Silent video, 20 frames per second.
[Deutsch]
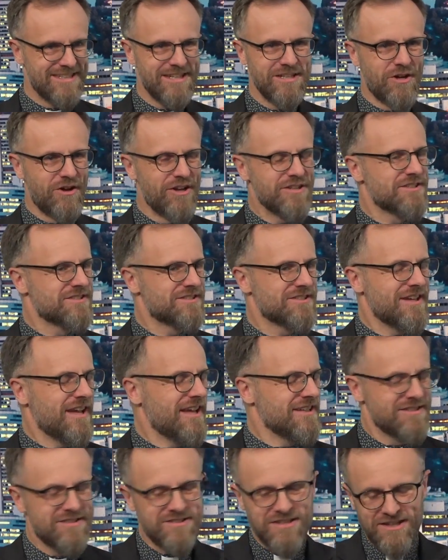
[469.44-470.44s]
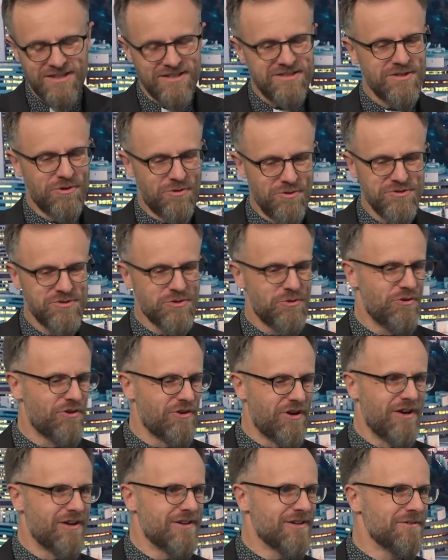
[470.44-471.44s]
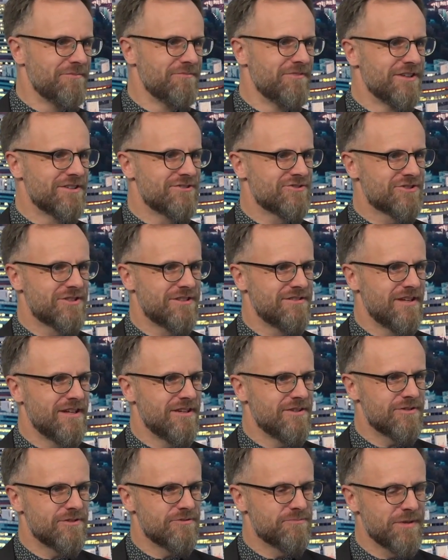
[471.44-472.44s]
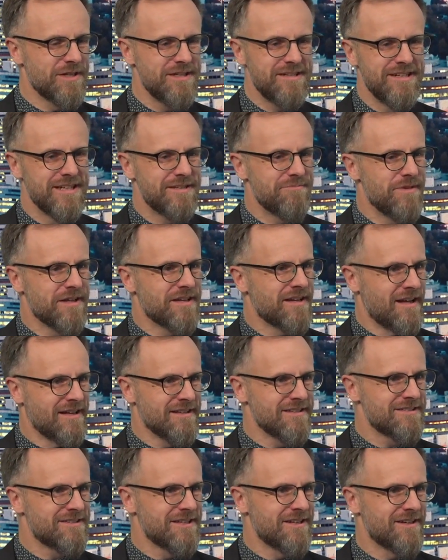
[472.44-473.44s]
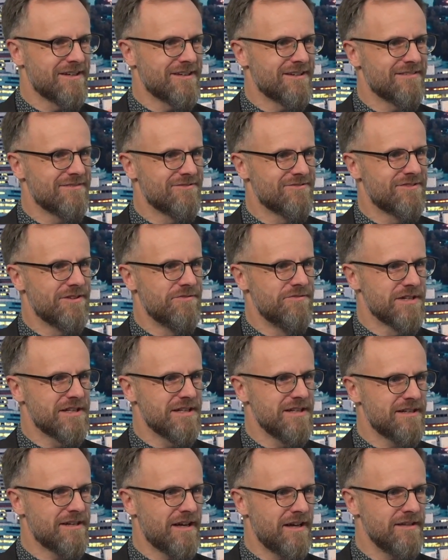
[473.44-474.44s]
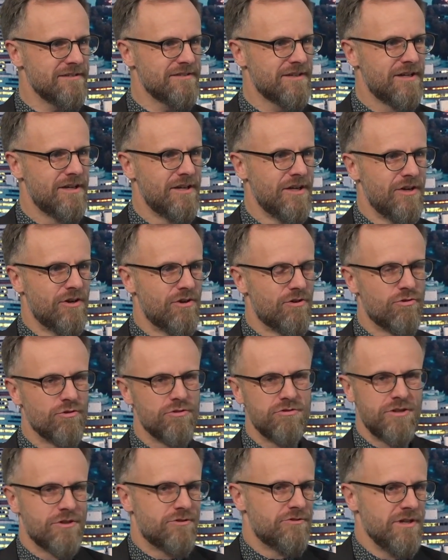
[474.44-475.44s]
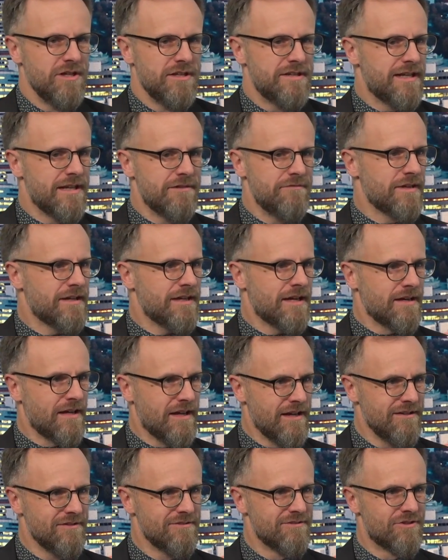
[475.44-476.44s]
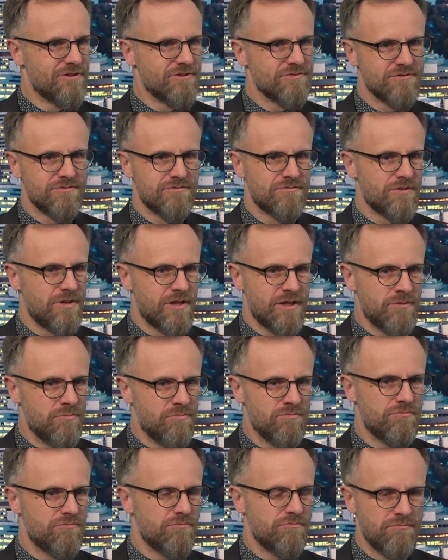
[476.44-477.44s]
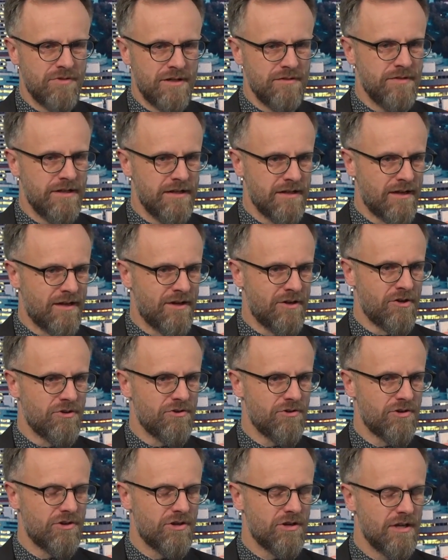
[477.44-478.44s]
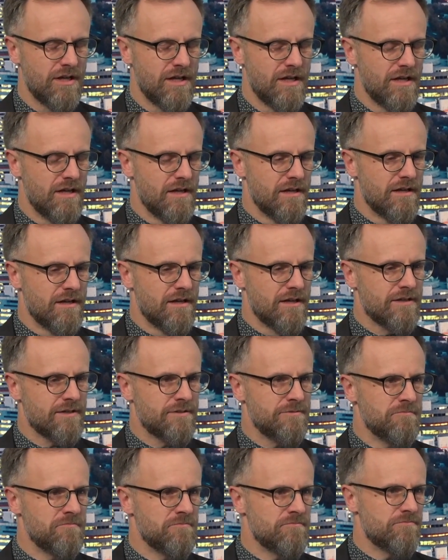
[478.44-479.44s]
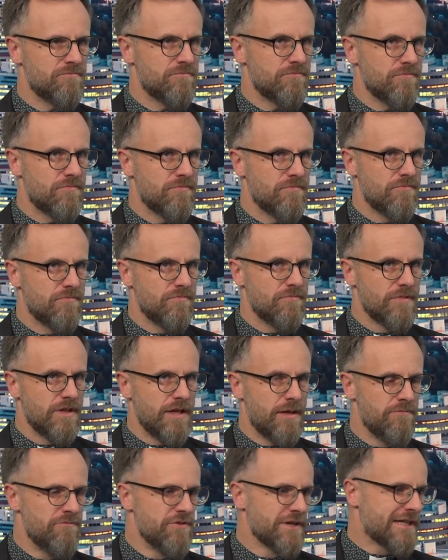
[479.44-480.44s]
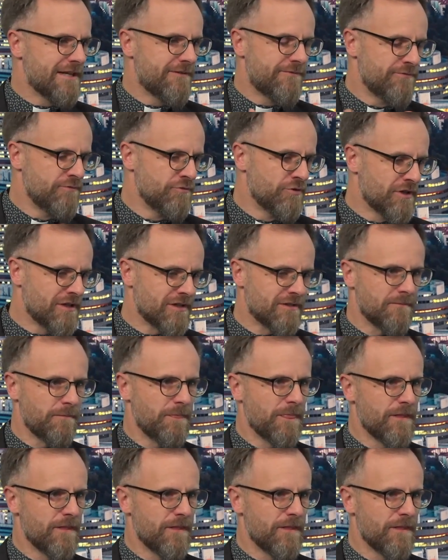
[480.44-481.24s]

Genau, es ist, es ist Tradition so. Ähm, es entspricht nicht mehr ganz der, der Wirklichkeit. Und natürlich gehen wir gerne hin und ähm, weil wir ja auch ähm, eben wirklich für,